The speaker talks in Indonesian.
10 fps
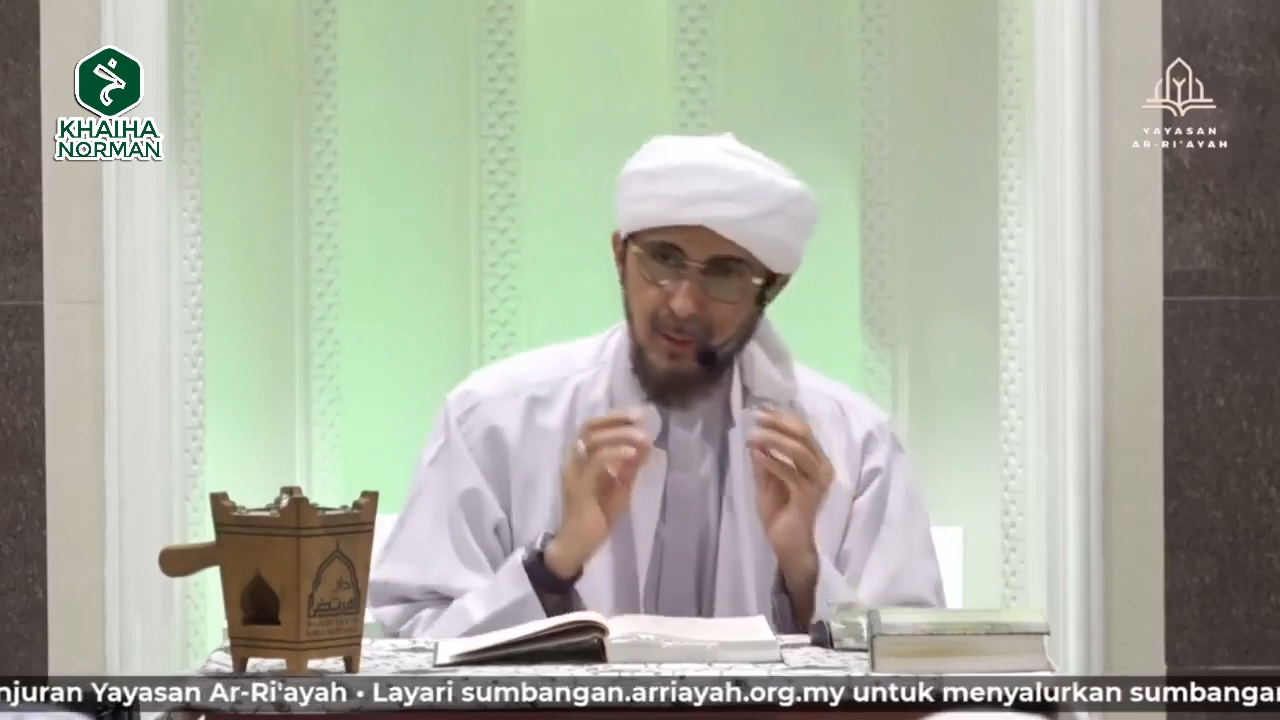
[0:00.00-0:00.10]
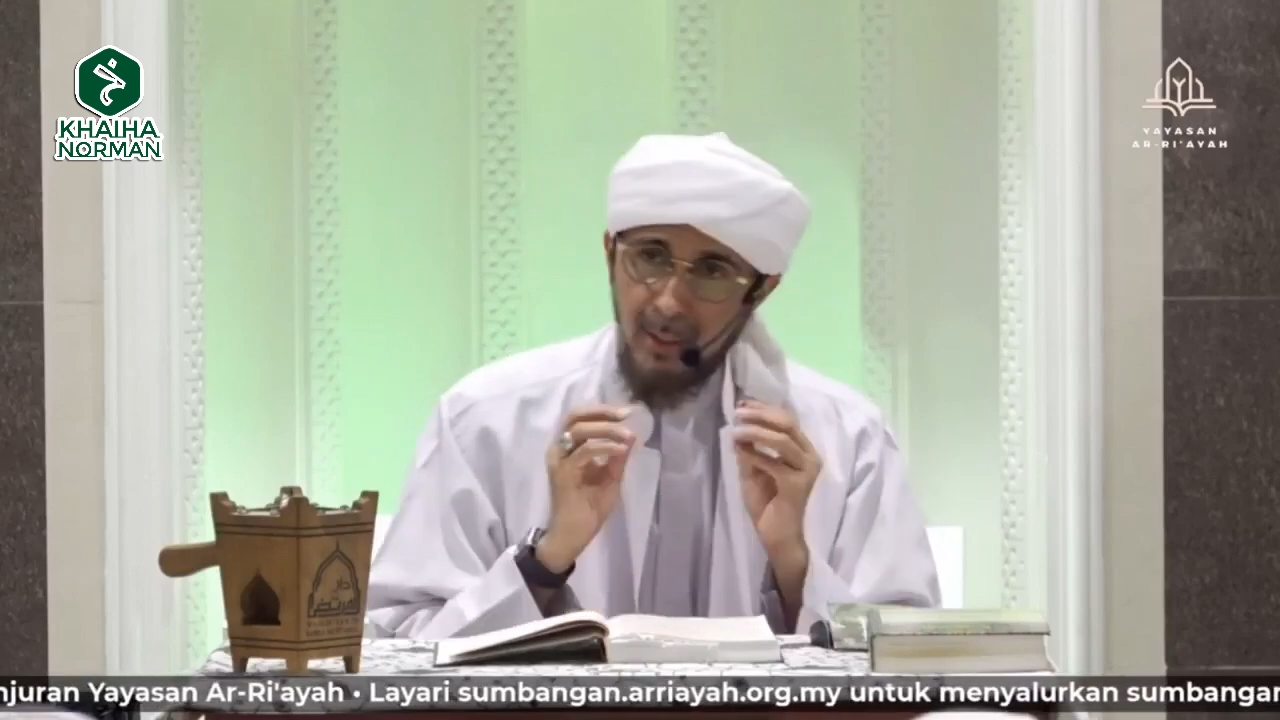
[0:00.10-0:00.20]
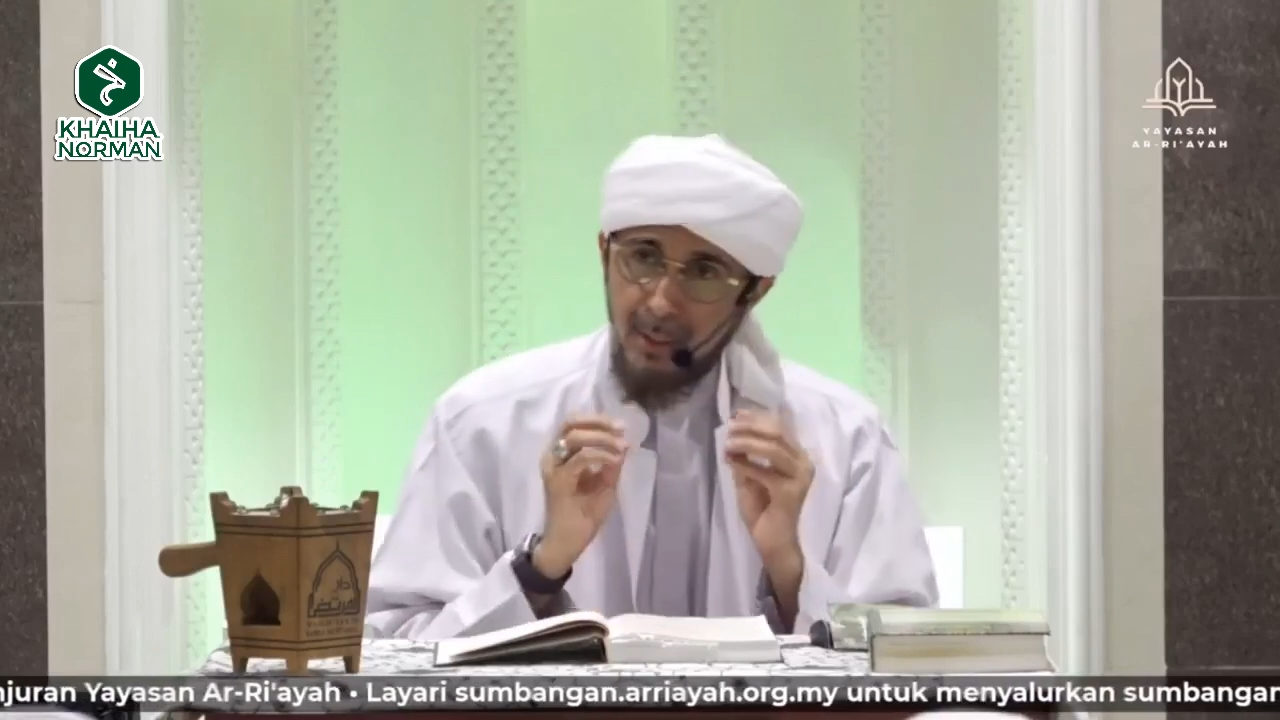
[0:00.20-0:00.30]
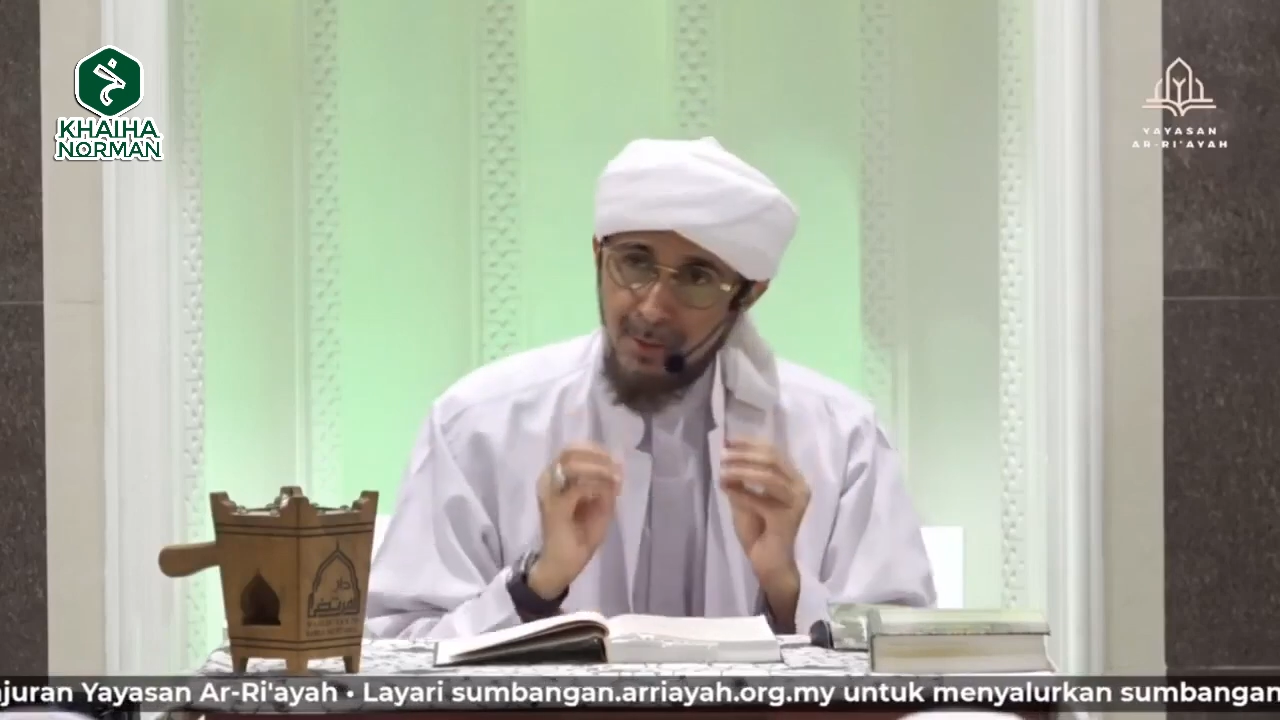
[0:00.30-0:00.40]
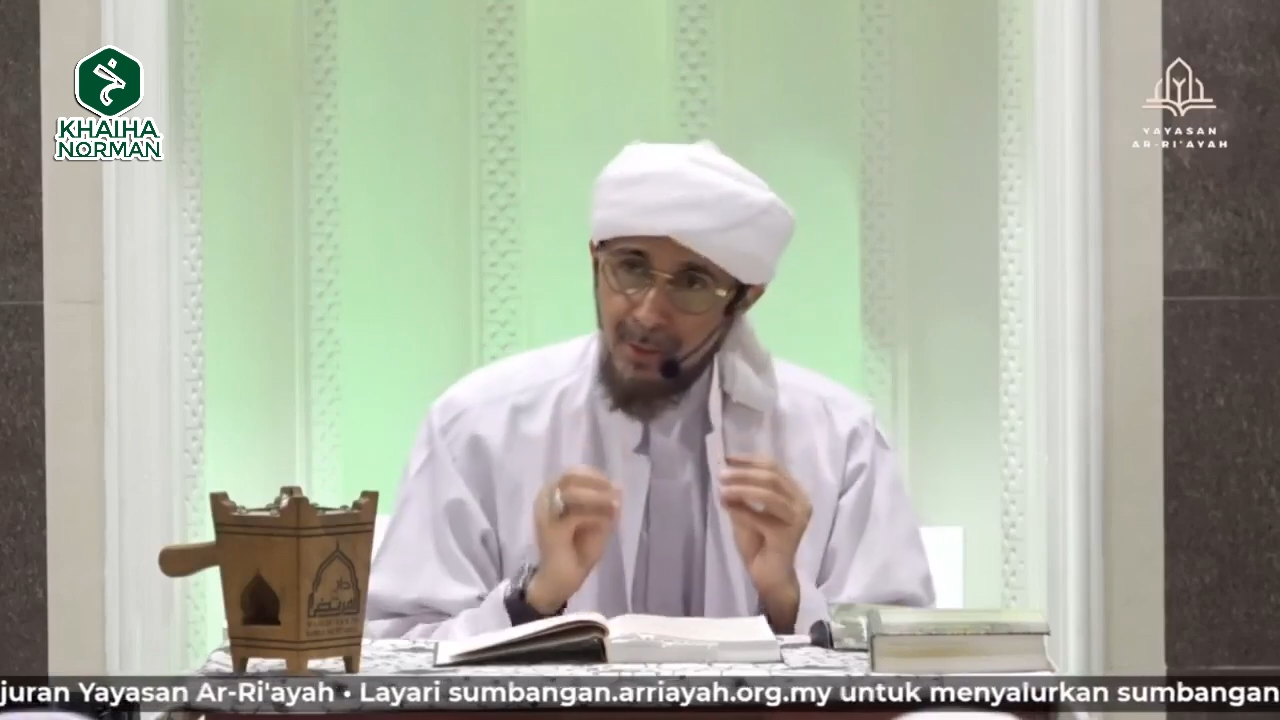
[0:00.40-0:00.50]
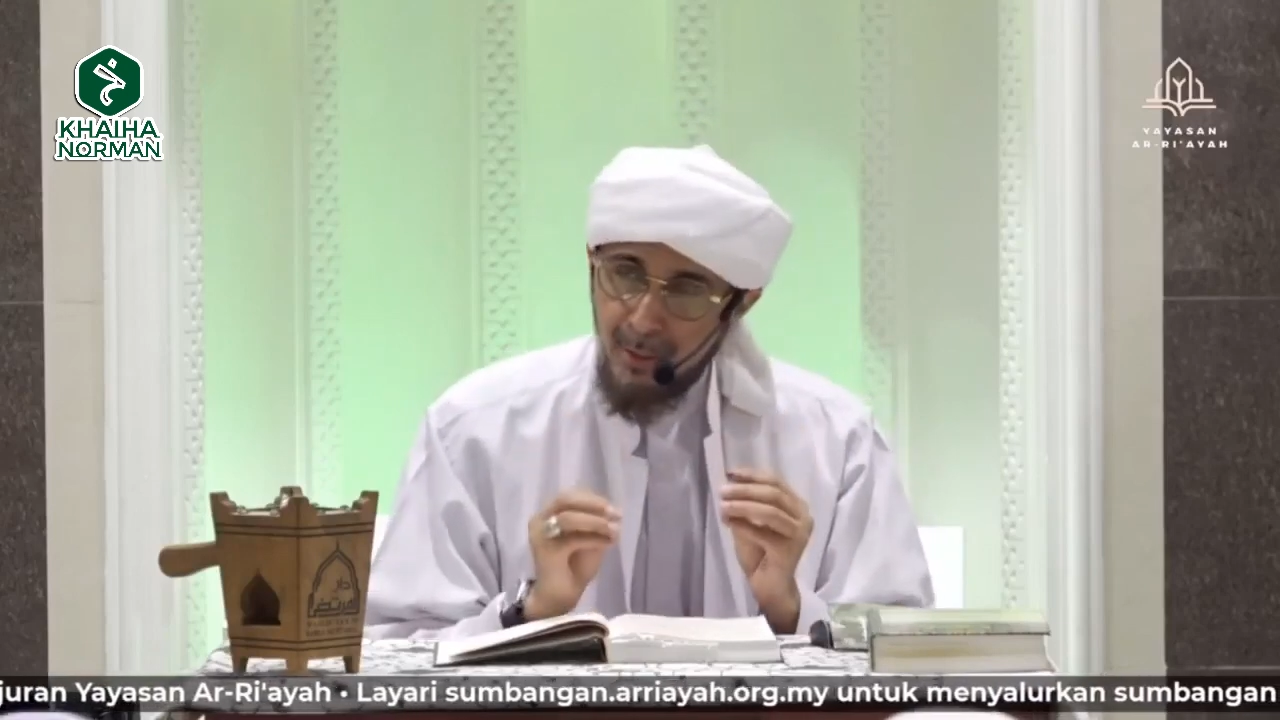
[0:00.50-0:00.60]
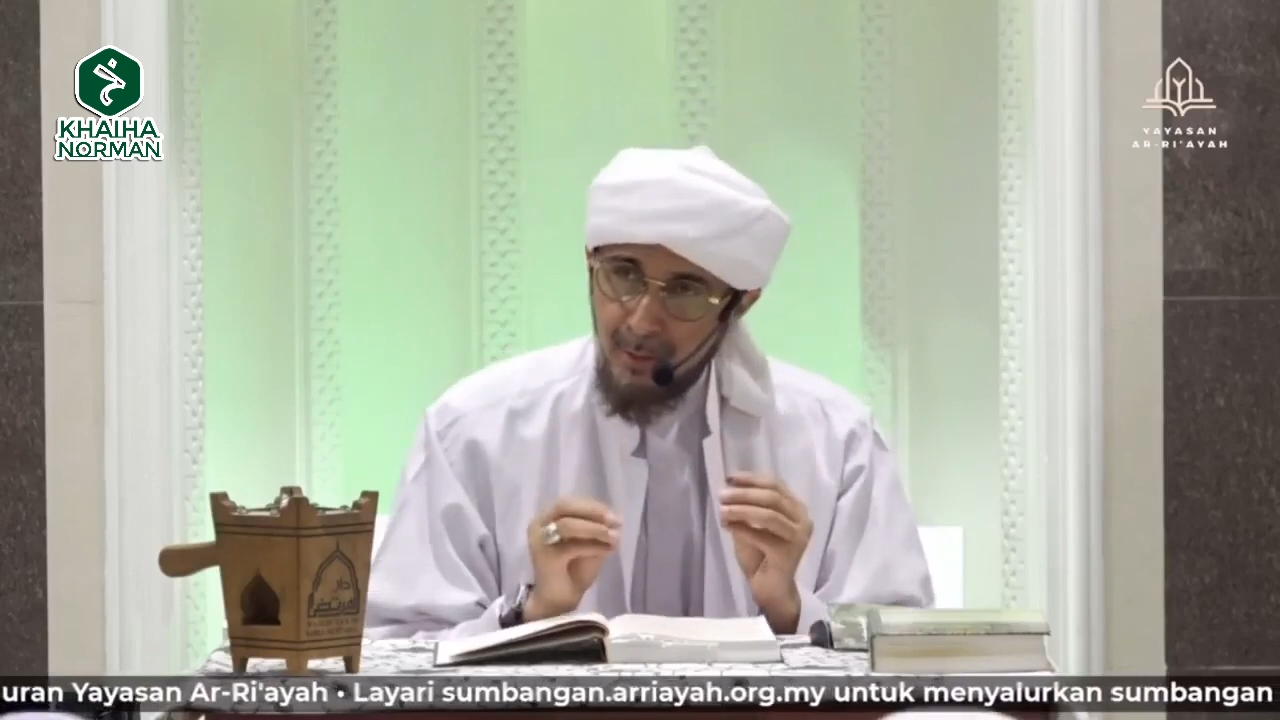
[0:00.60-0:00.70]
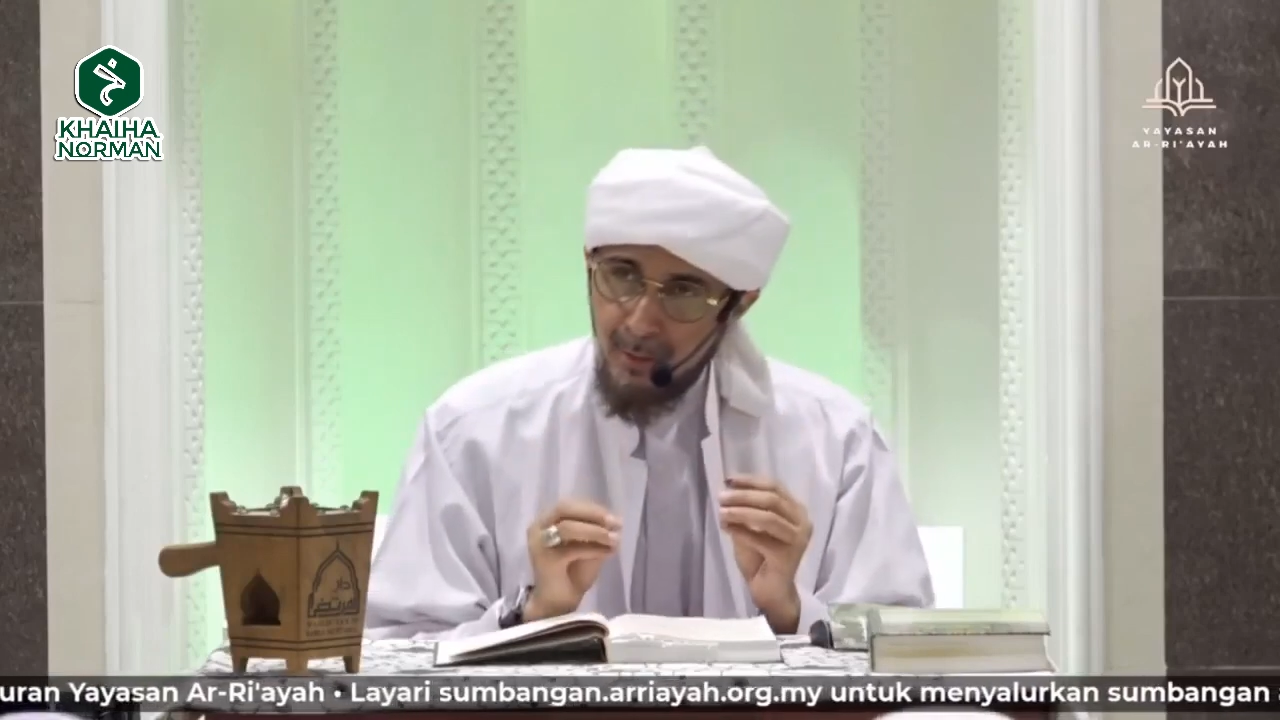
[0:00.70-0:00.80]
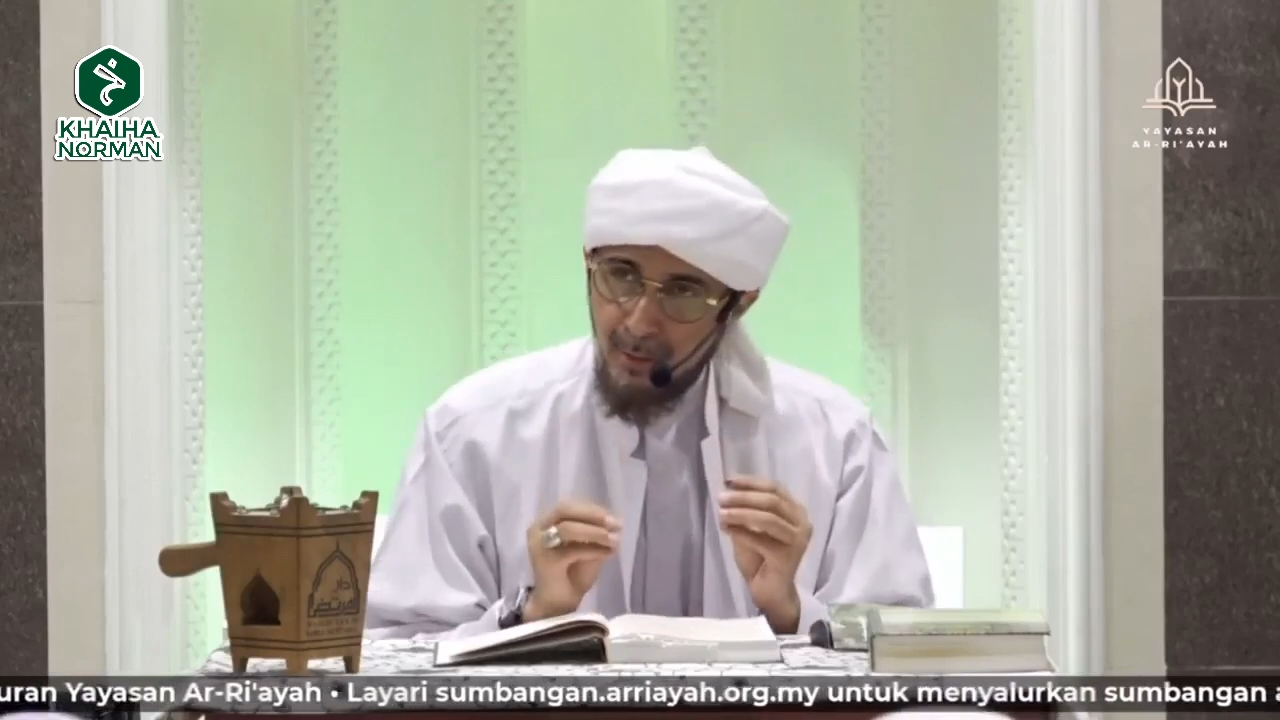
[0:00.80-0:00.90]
rahasia